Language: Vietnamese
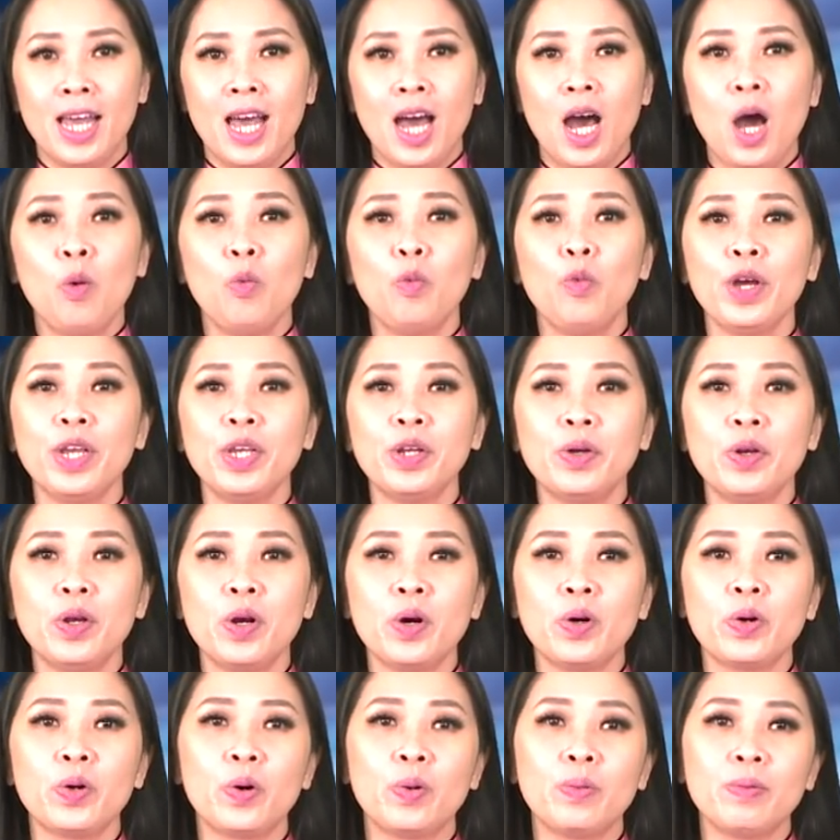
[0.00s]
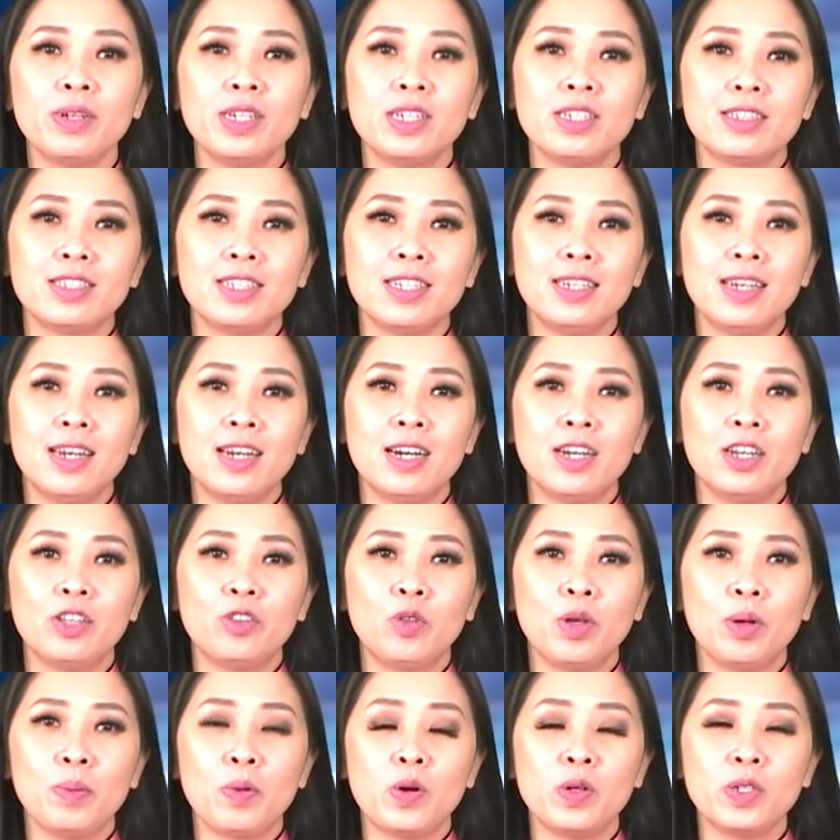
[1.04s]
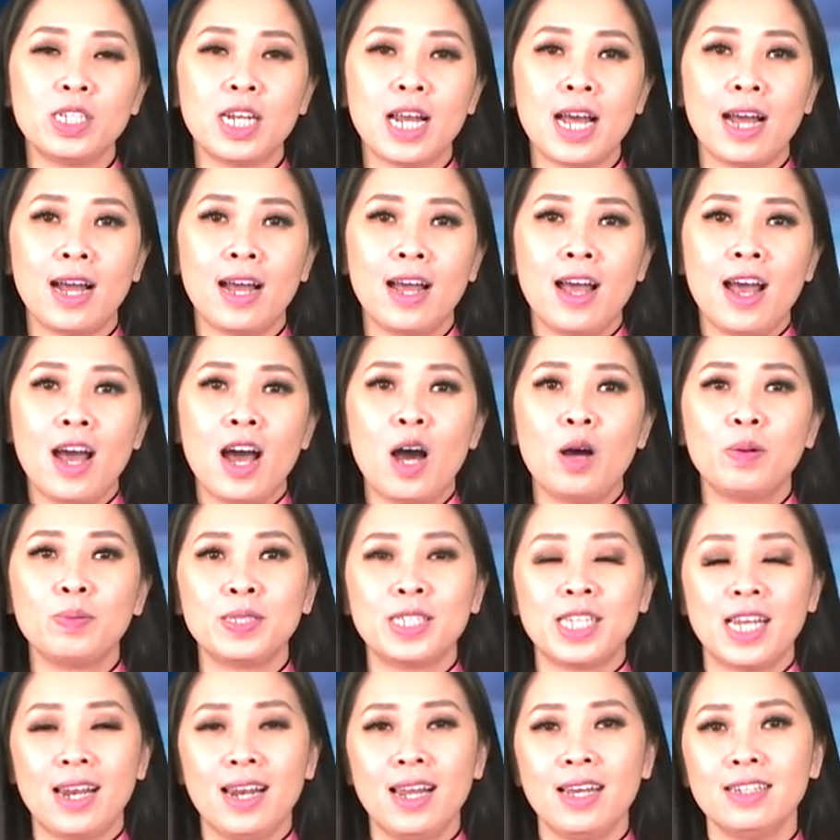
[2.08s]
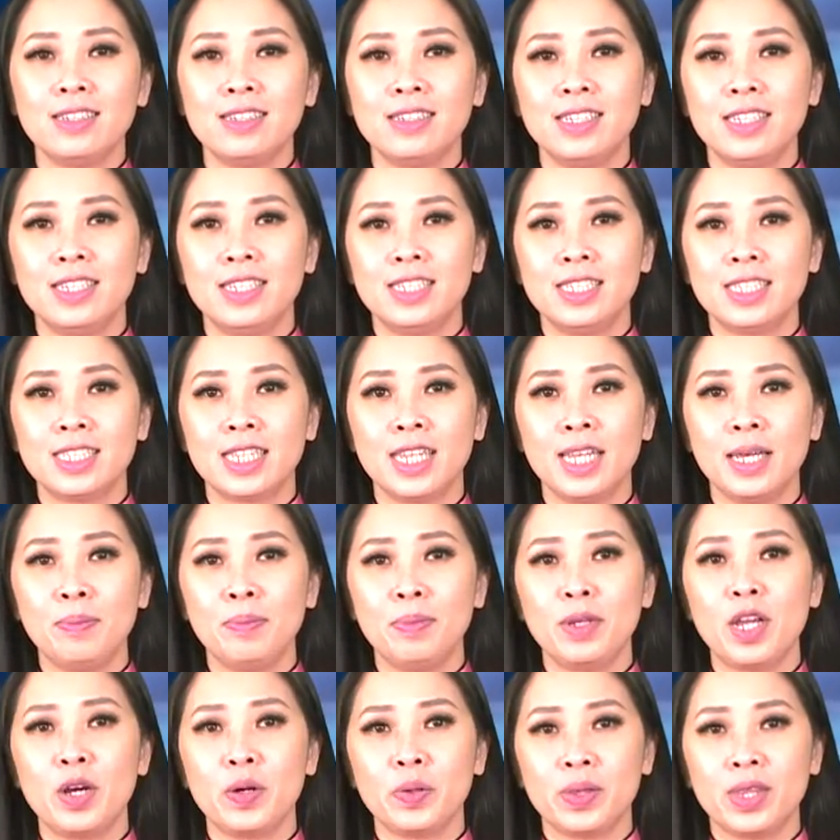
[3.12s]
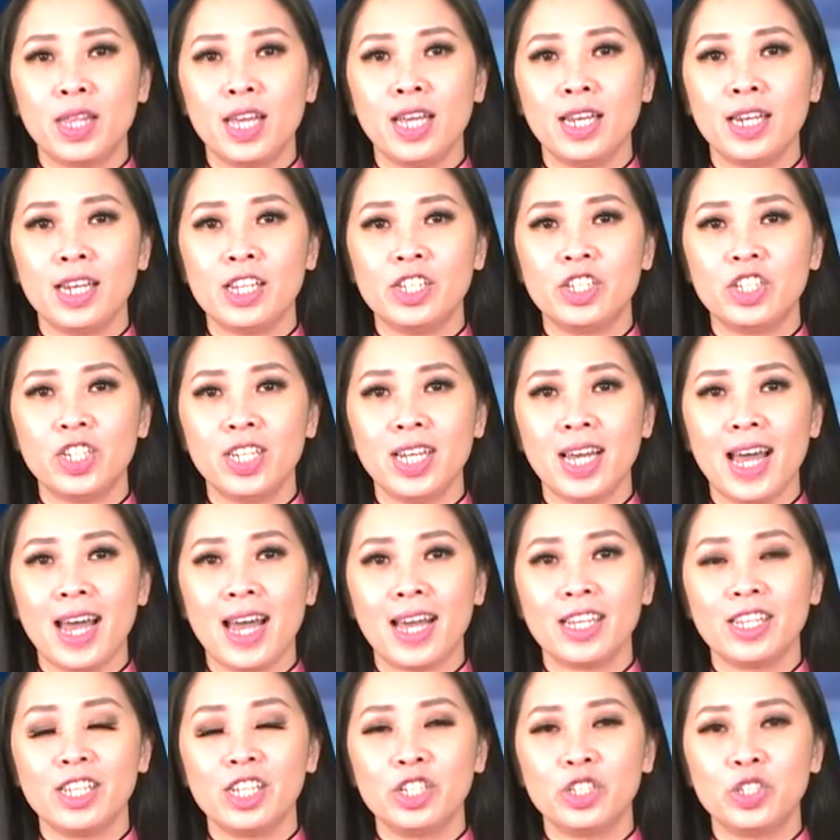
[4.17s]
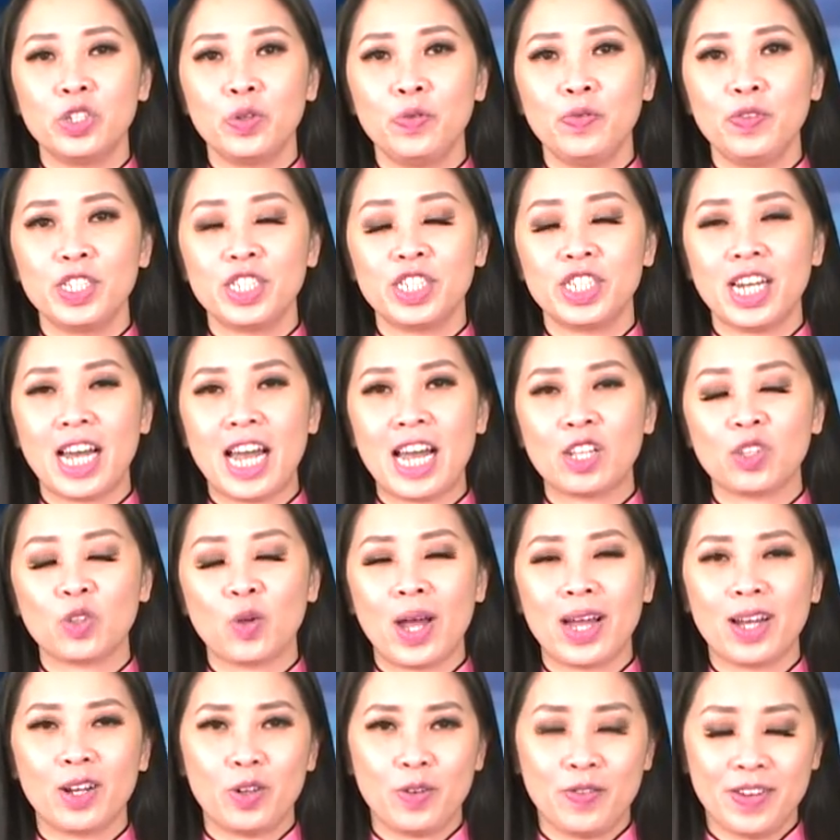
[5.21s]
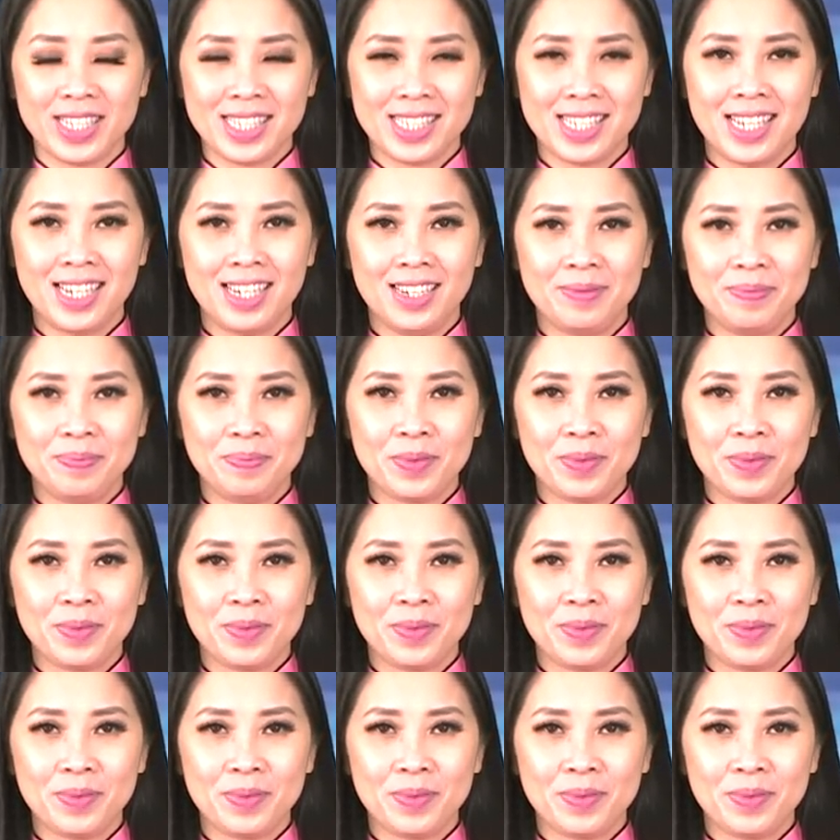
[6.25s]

Ông Widodo cũng được trích lời tuyên bố rằng ông sẽ là người được tiêm đầu tiên để trấn an dân chúng về sự an toàn của vaccine.